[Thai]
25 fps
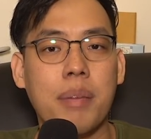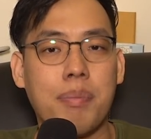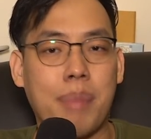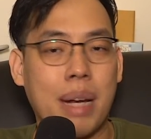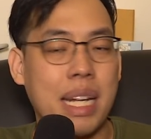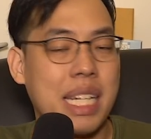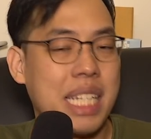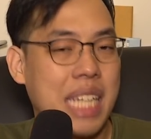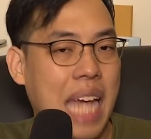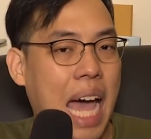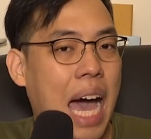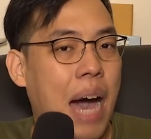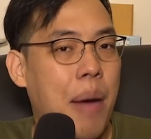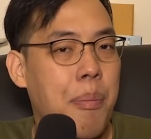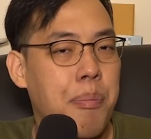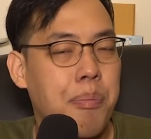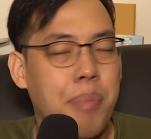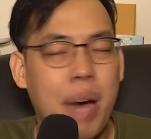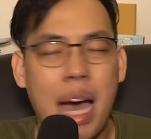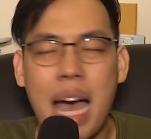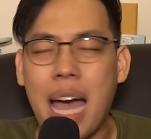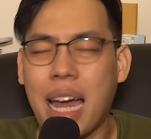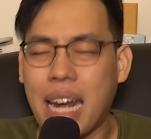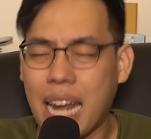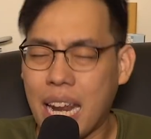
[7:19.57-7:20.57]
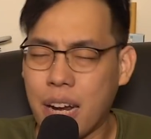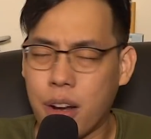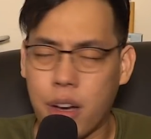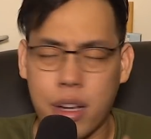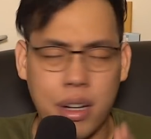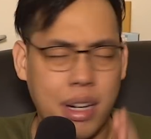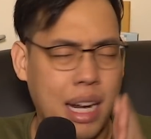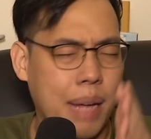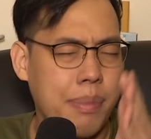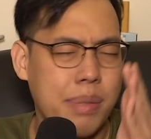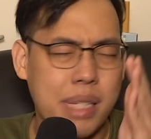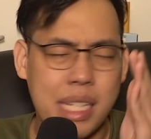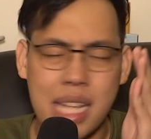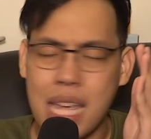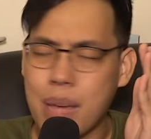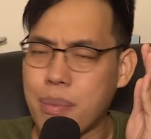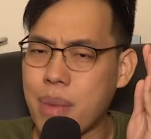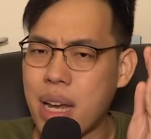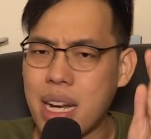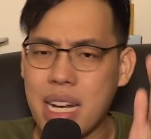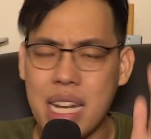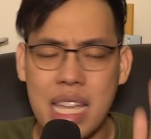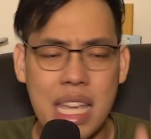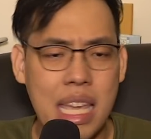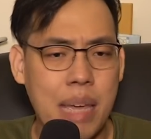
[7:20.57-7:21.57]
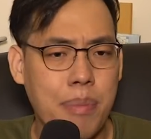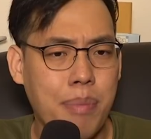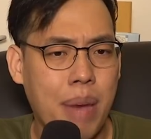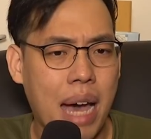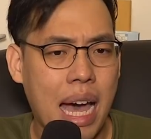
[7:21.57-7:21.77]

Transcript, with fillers: มันฉ่ำมากแน่นอนครับเสียงมันดี